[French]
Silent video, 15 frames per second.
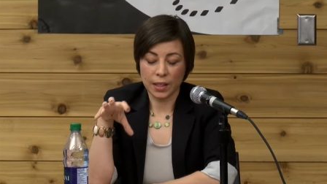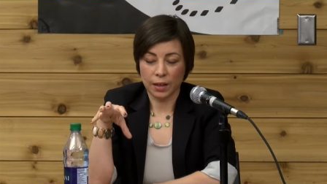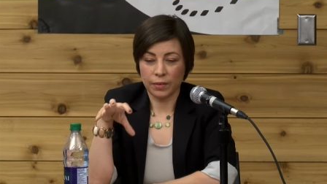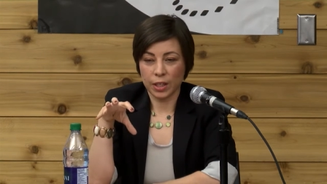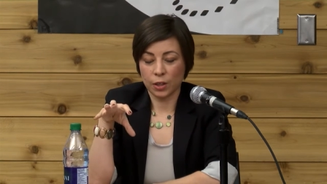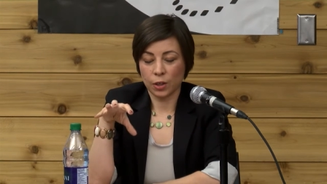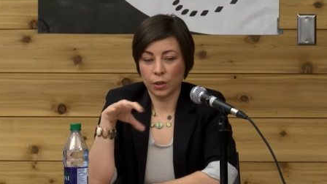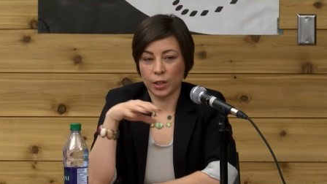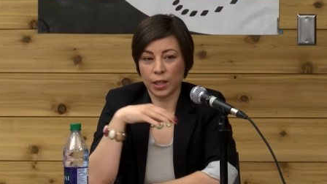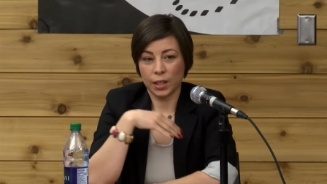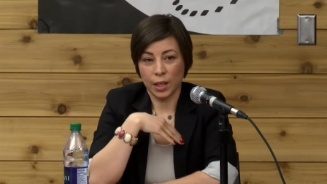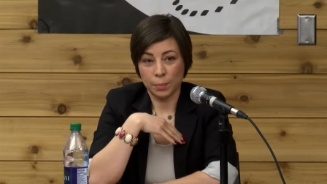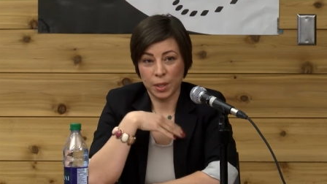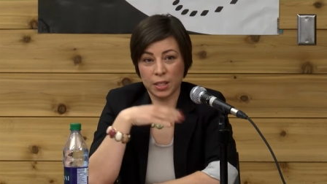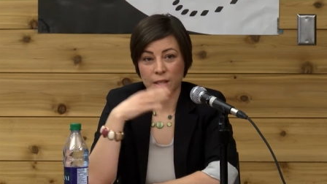travailleurs en
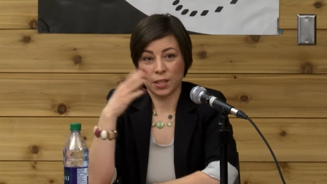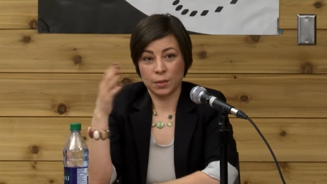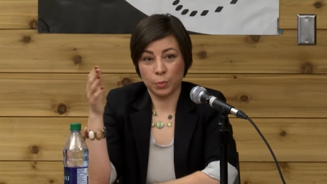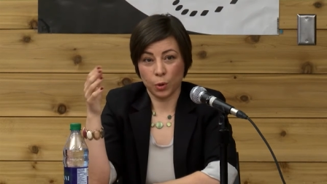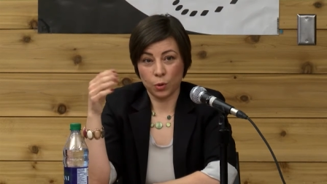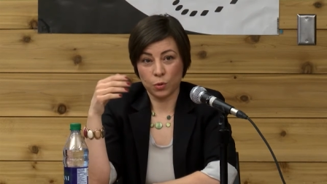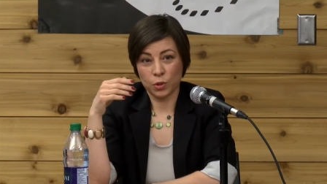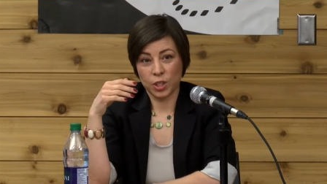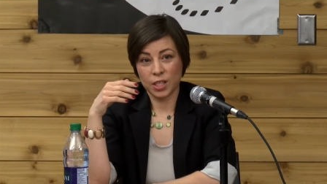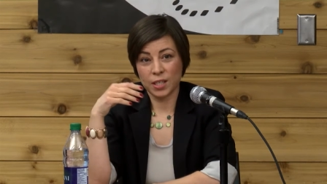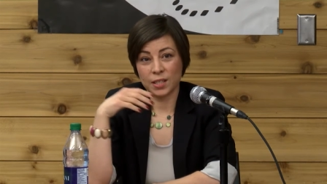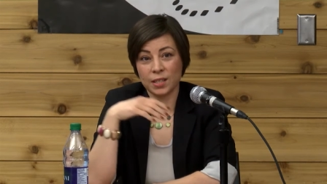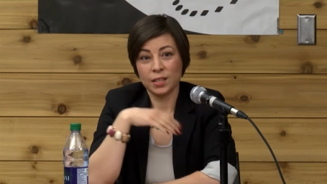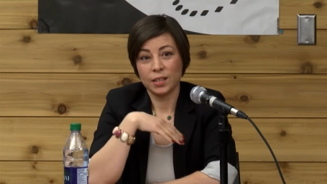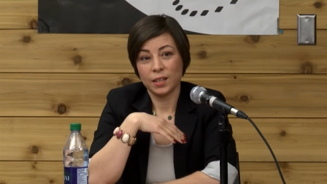incapacité
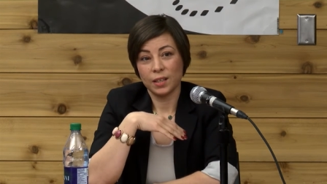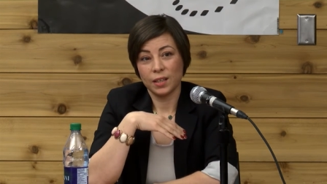prolongée